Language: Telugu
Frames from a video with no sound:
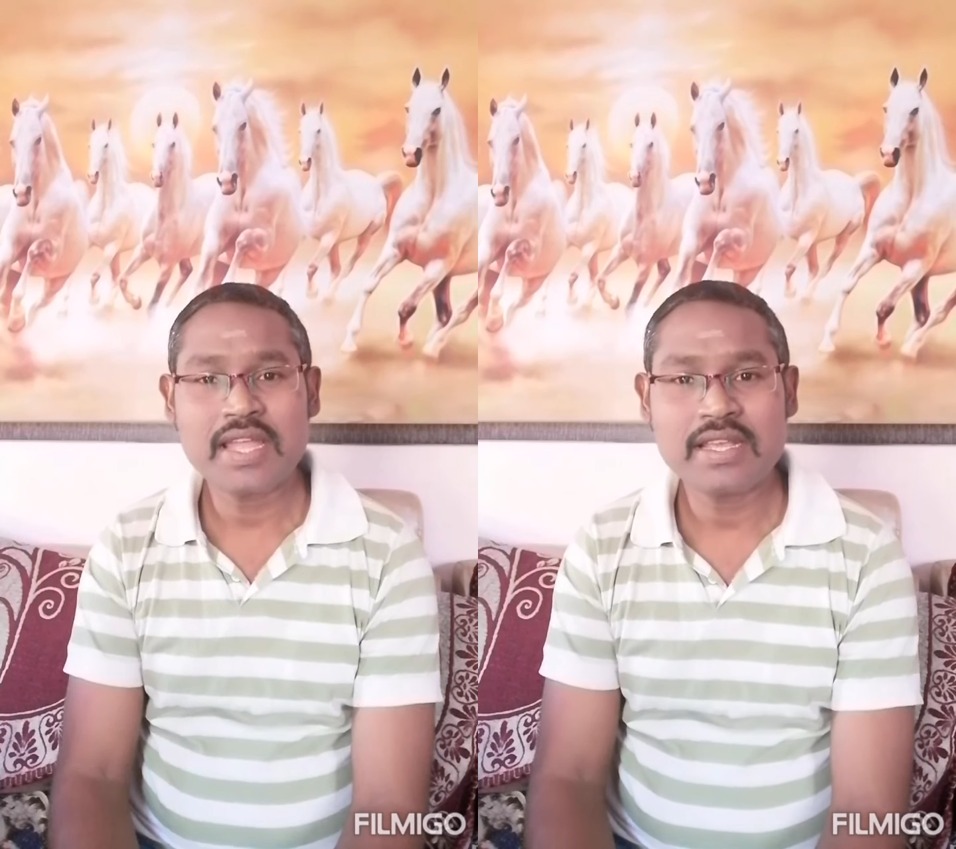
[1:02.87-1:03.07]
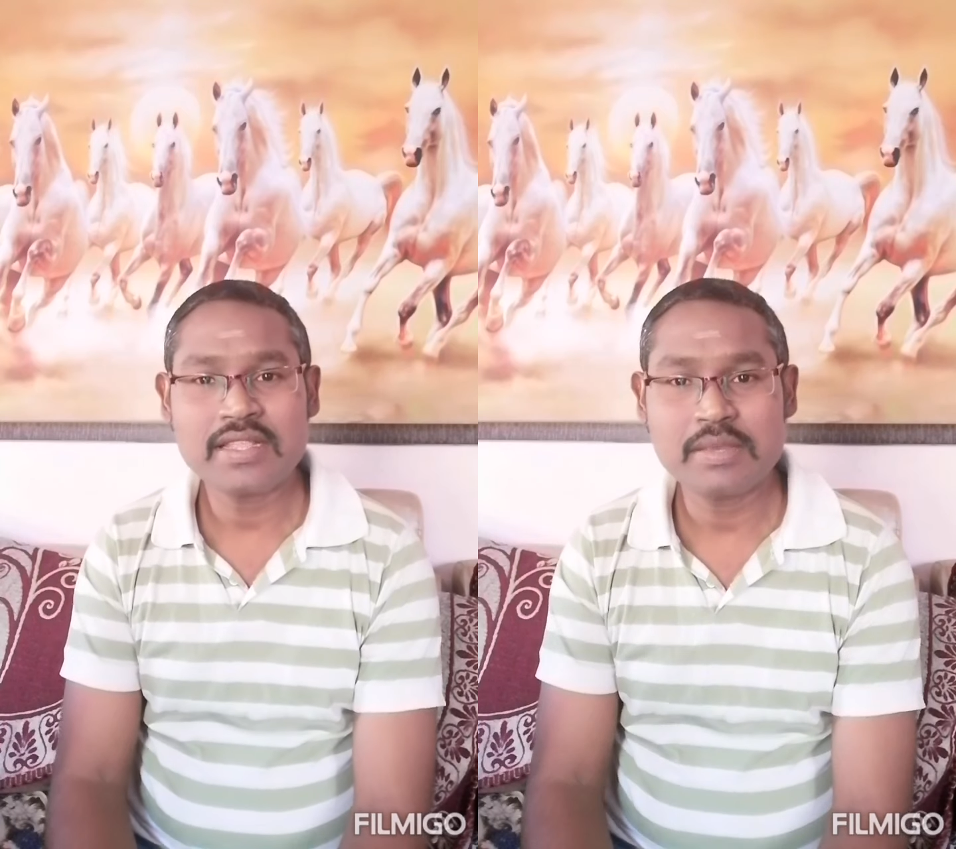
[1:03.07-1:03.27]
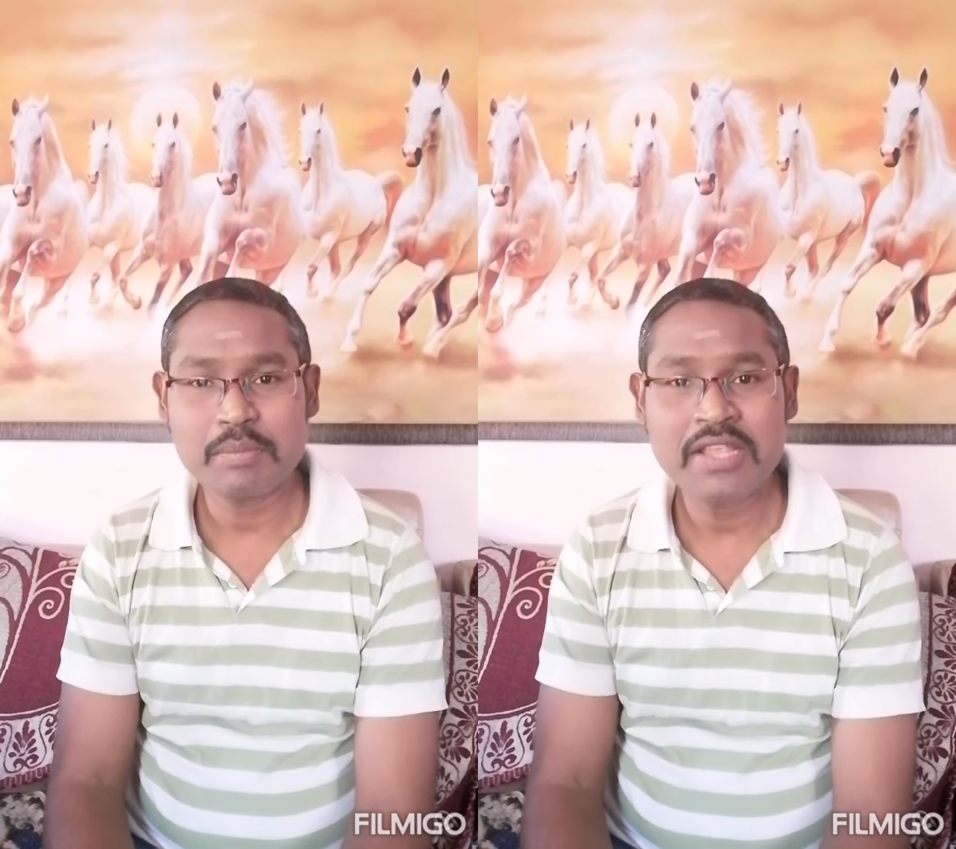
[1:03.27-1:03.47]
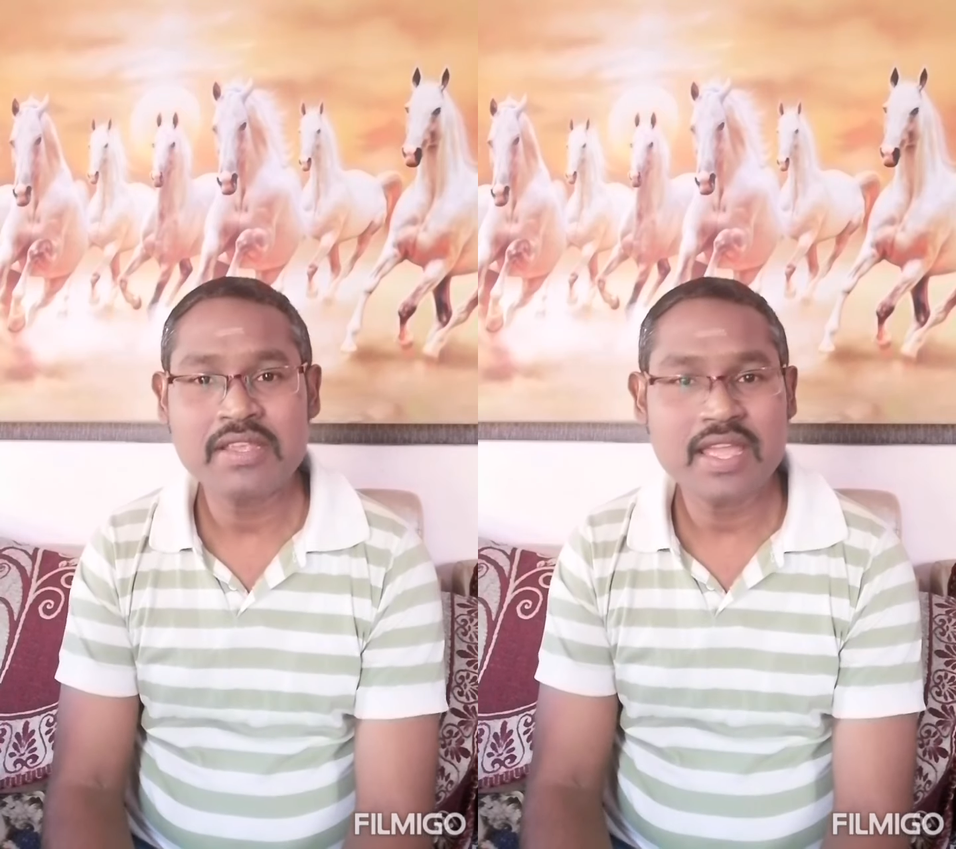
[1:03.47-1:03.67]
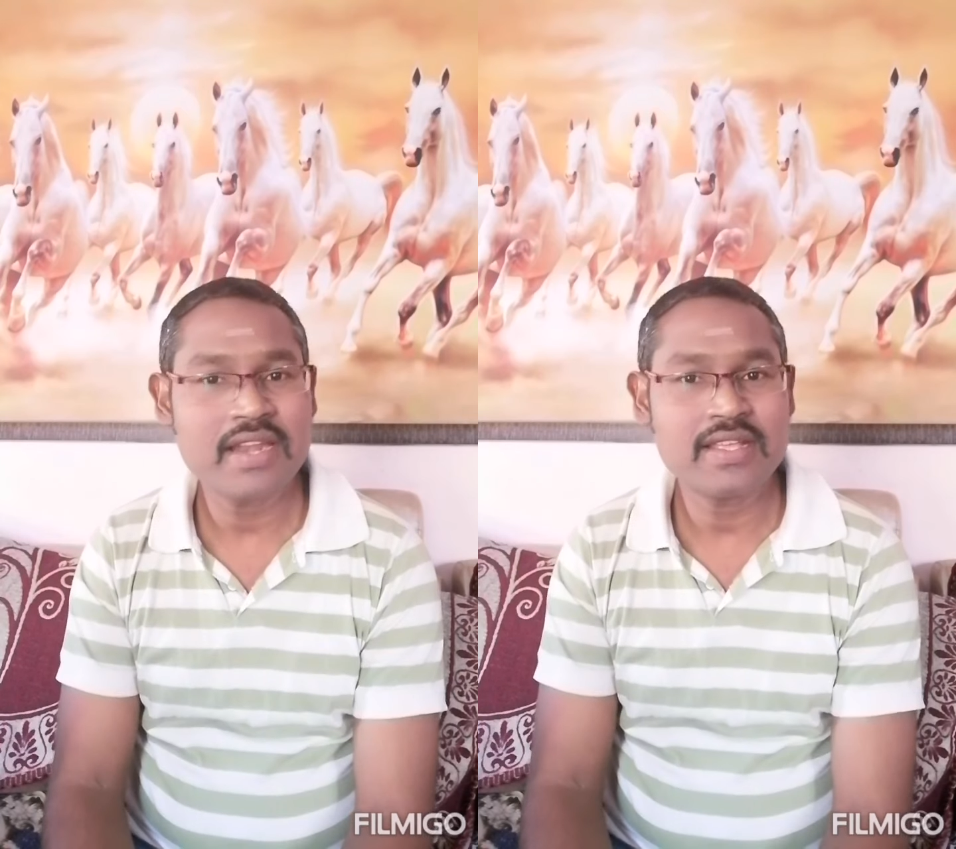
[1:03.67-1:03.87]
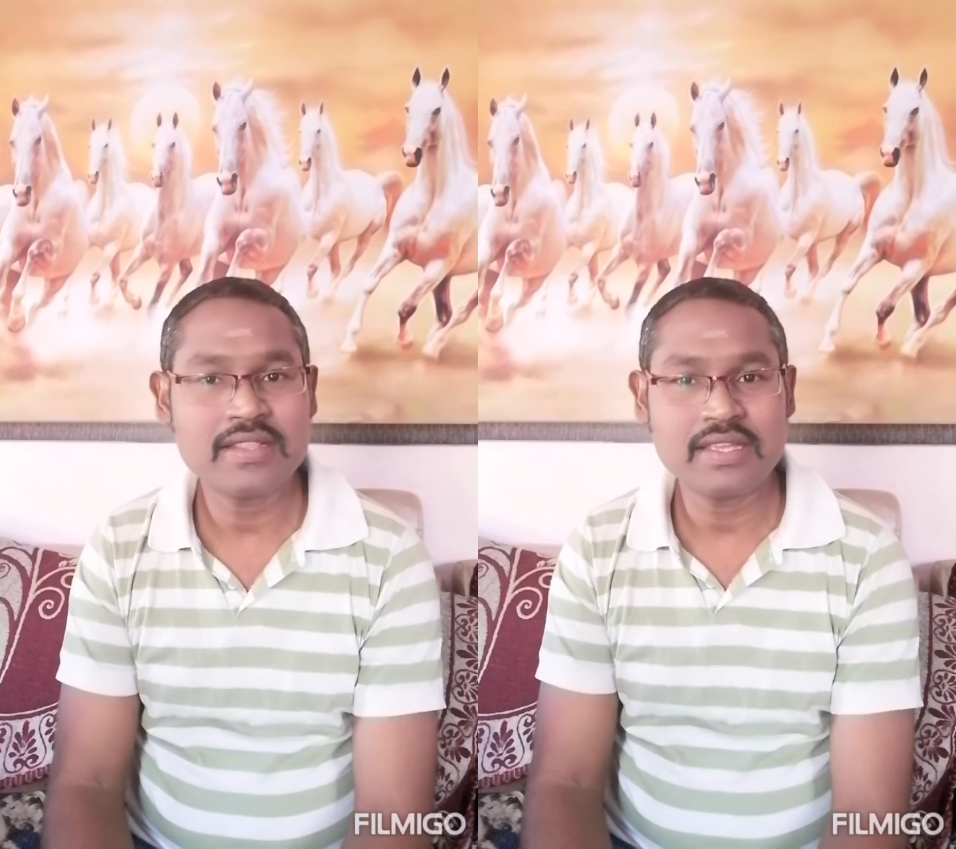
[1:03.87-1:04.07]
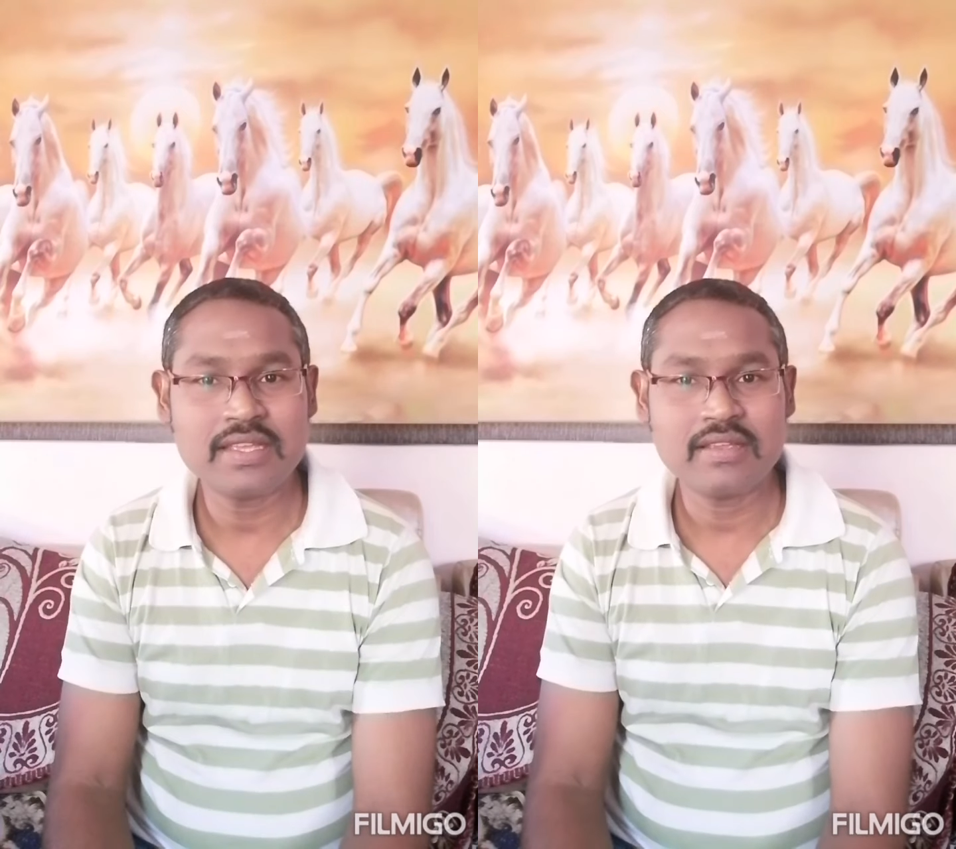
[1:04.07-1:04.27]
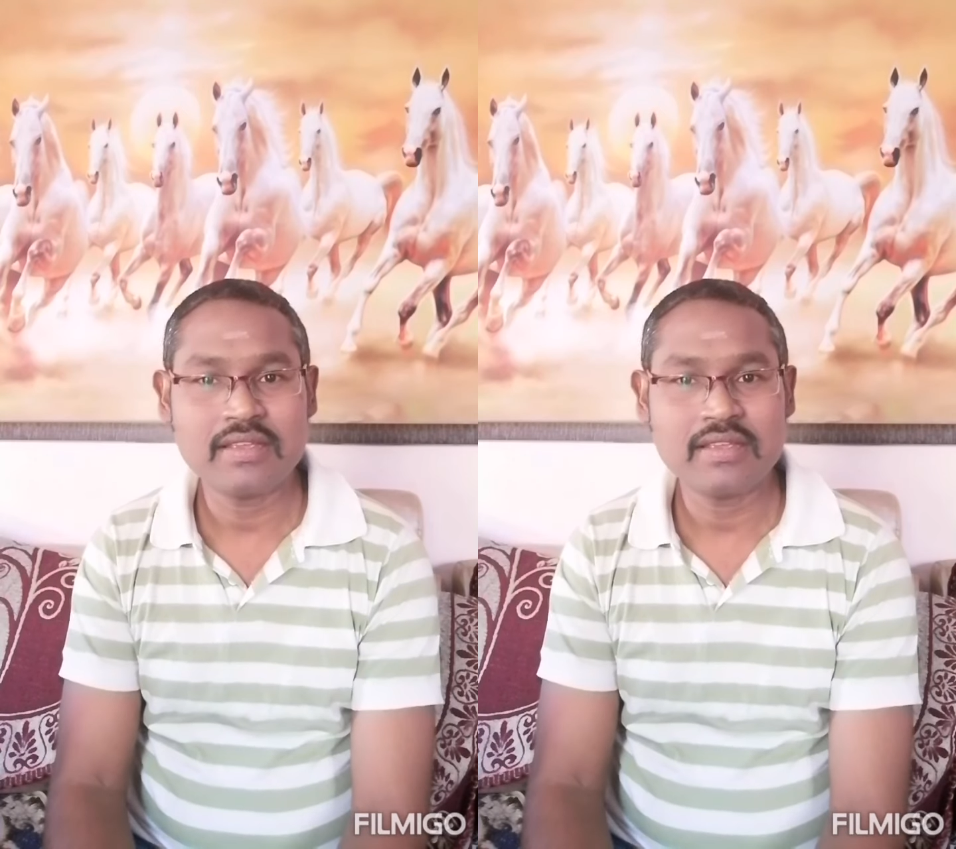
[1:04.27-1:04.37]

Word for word: అనేది మంకీ అనేది